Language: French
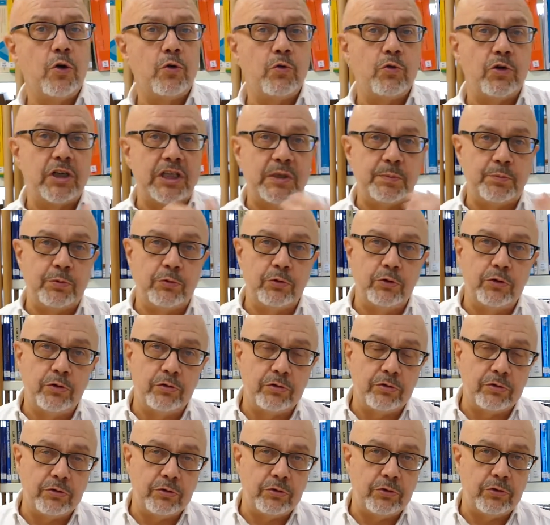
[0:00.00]

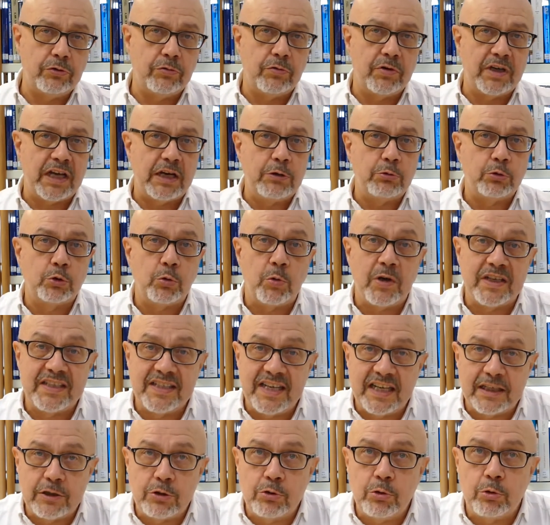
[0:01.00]
correspondant donc à nos
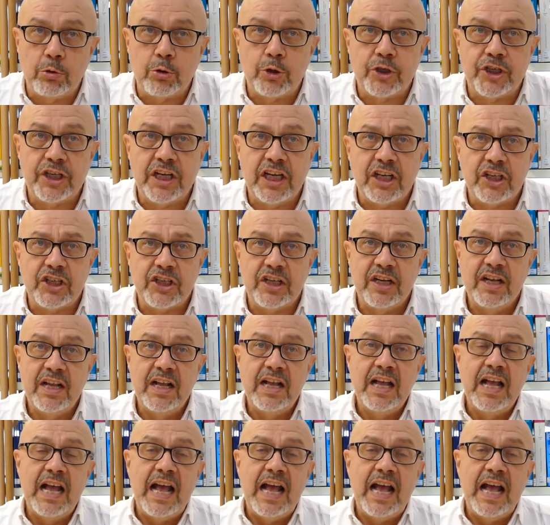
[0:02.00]
trois axes de recherche,